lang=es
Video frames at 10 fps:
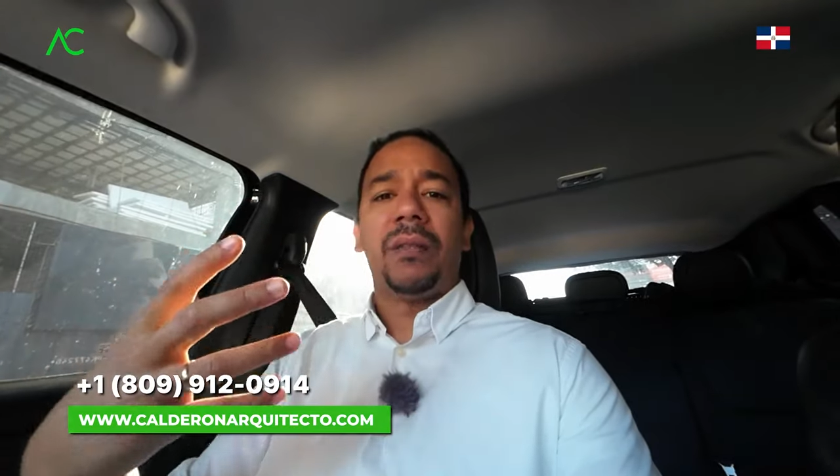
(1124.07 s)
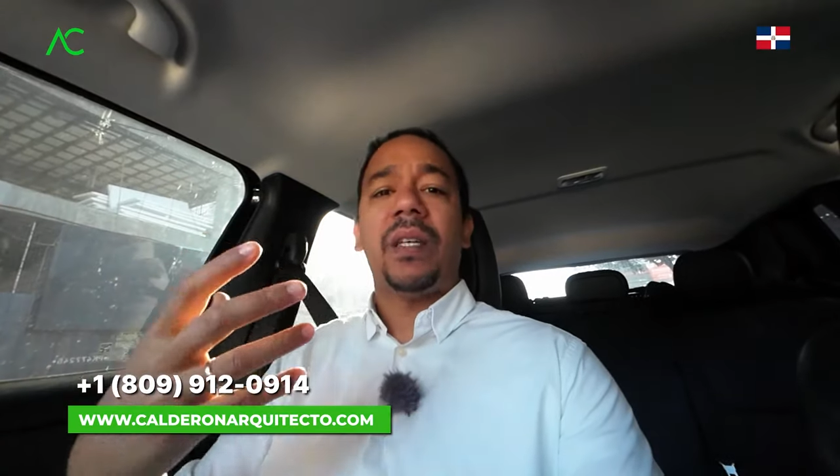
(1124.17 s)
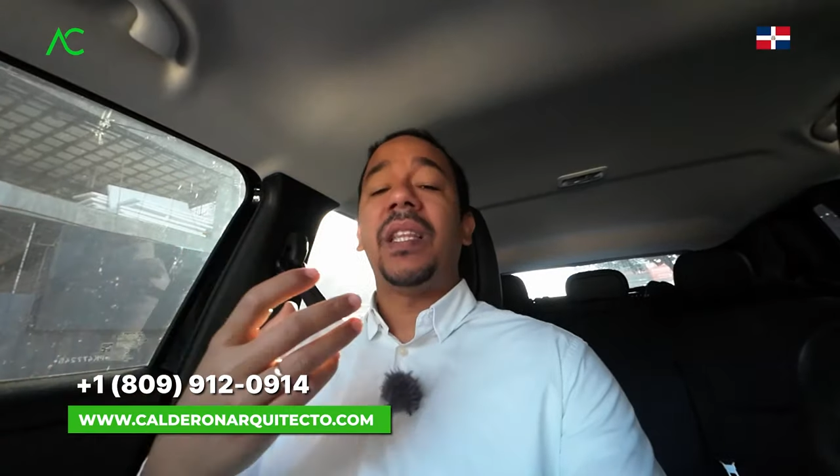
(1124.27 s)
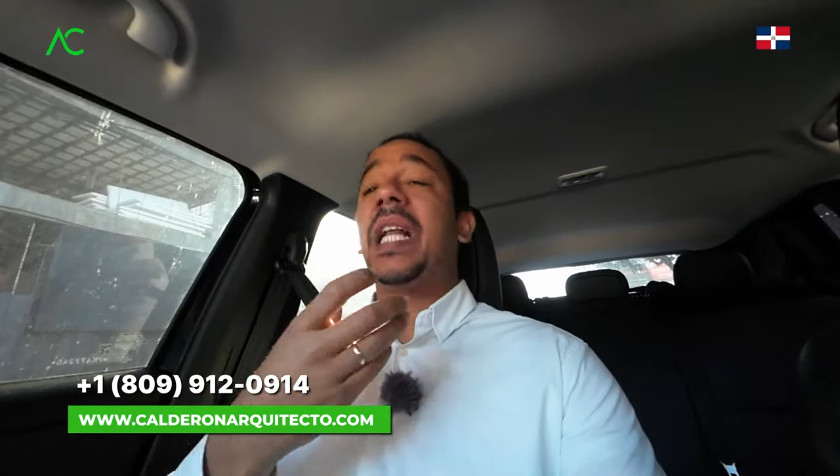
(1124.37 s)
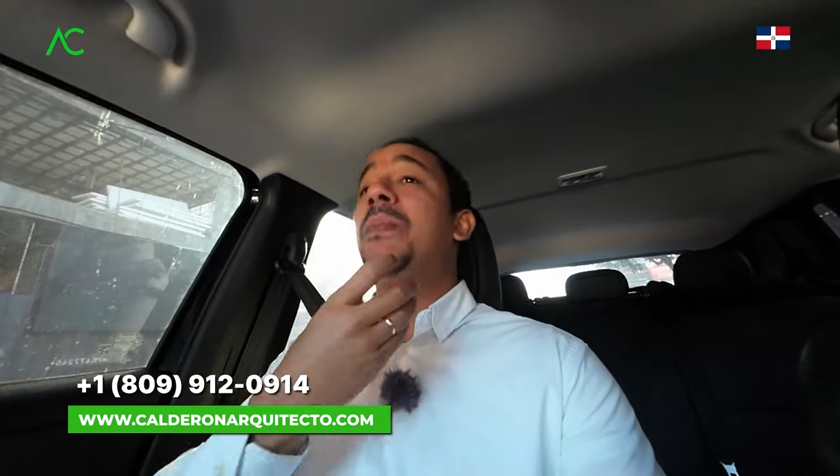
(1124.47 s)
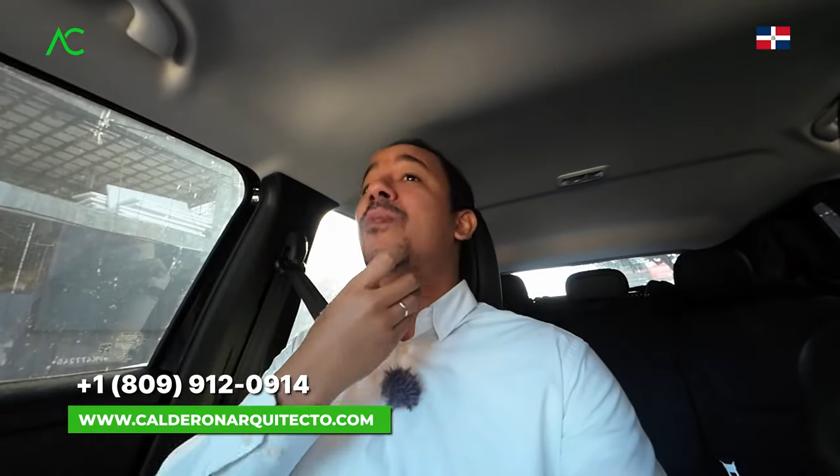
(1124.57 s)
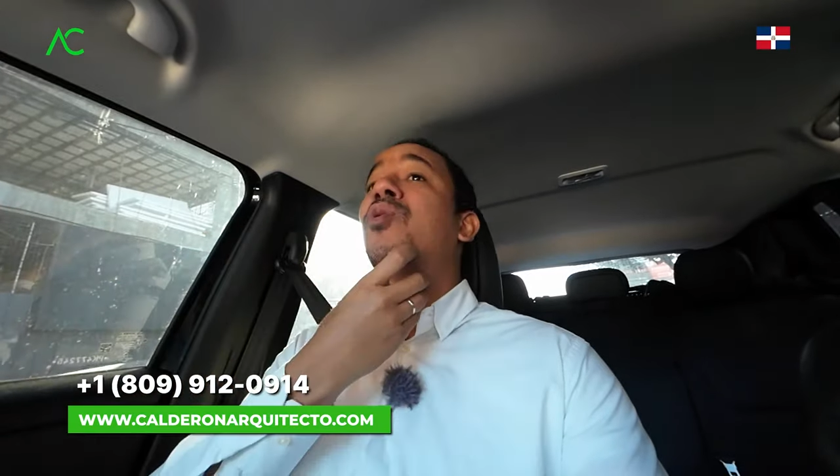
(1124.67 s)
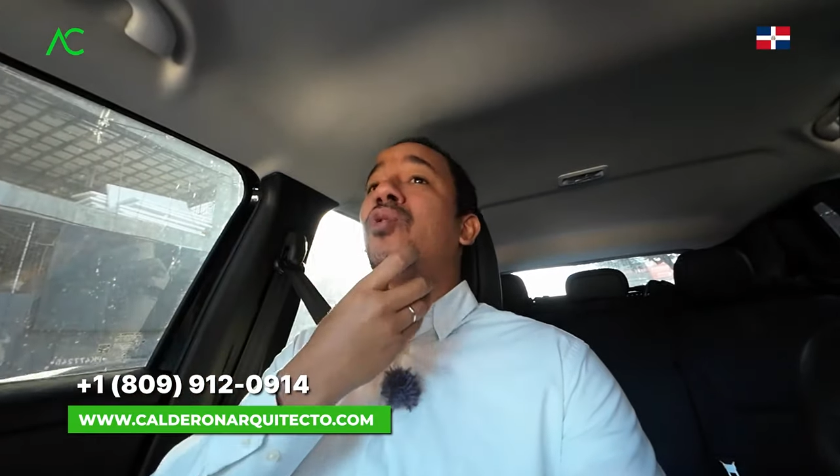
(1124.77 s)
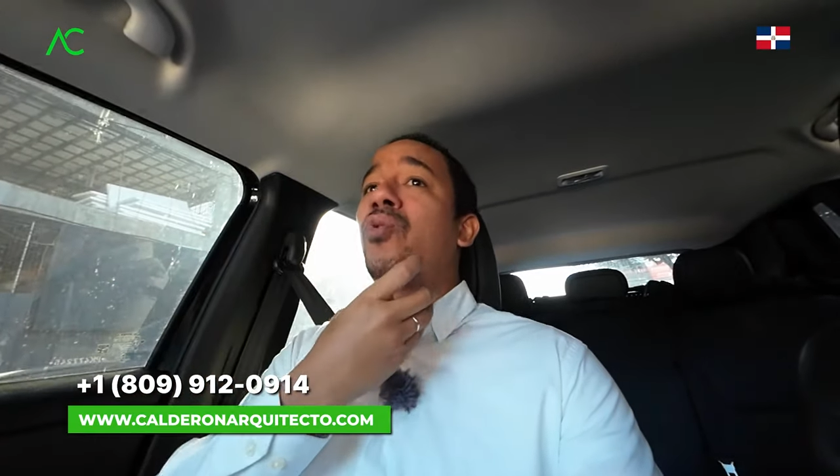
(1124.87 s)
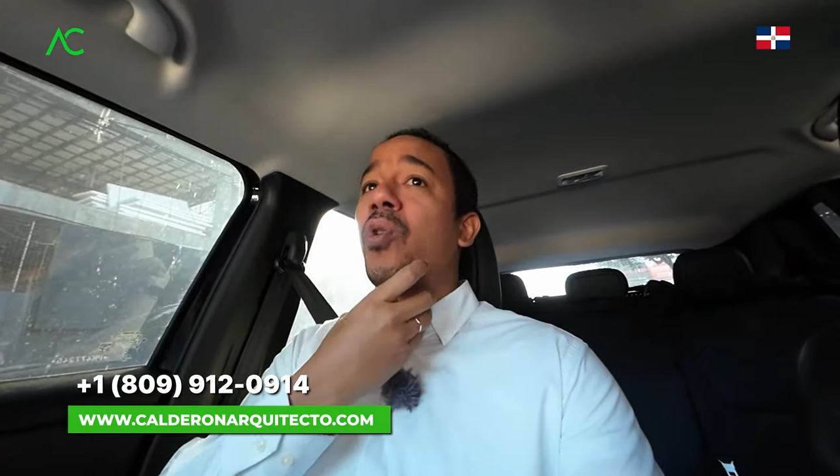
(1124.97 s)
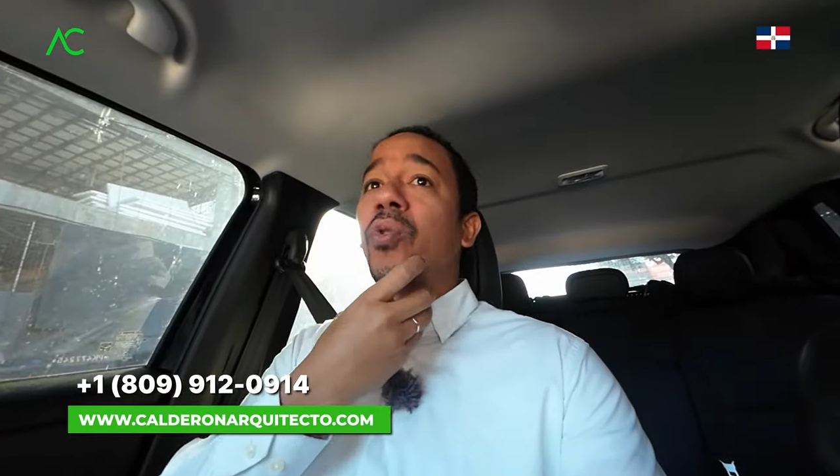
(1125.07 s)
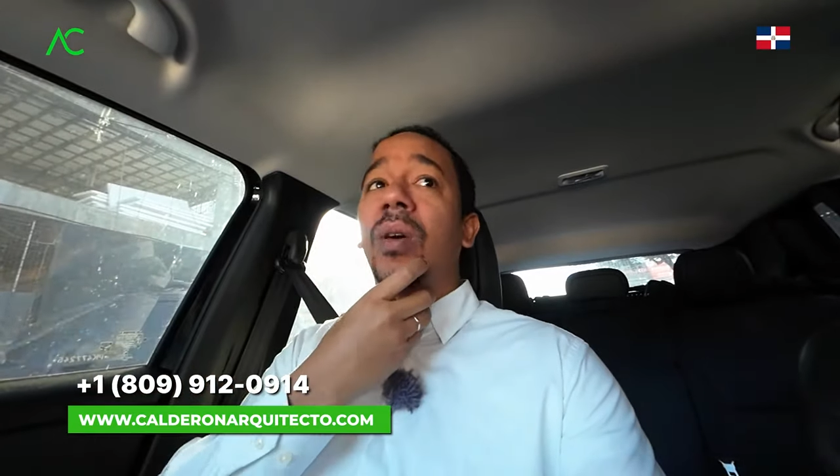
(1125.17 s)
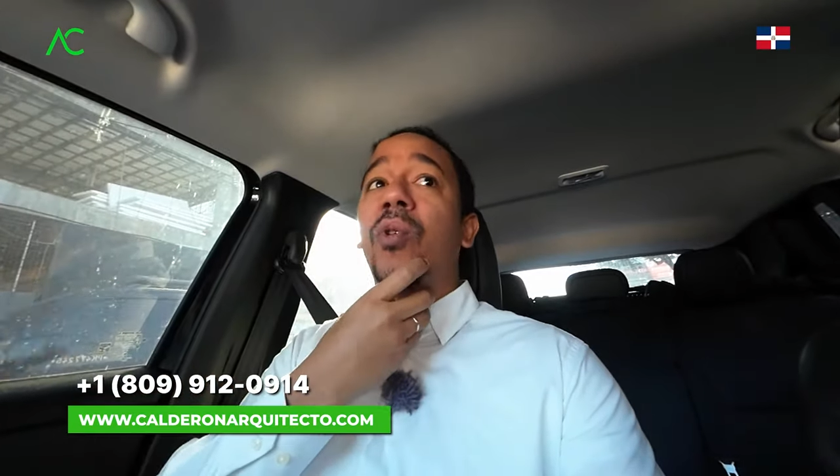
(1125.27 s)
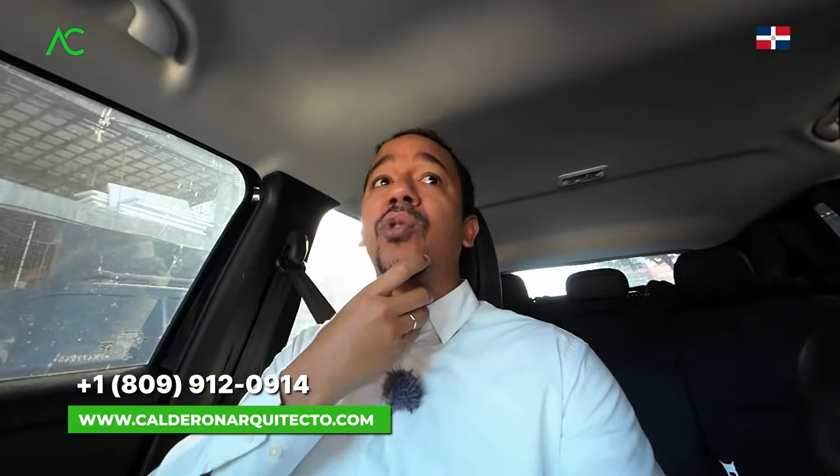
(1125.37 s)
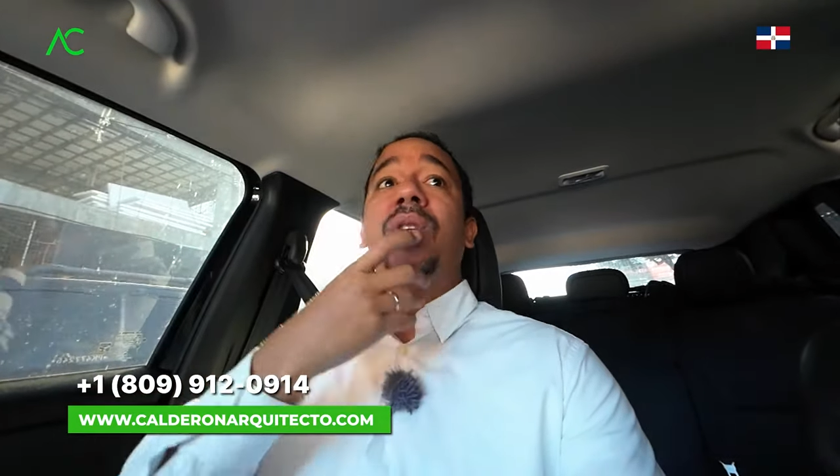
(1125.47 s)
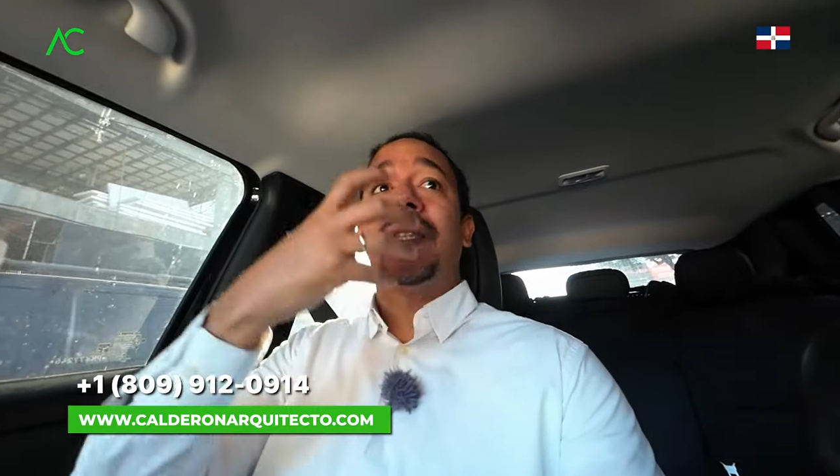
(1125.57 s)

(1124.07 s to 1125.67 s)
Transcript: que tenga el mismo tono de voz,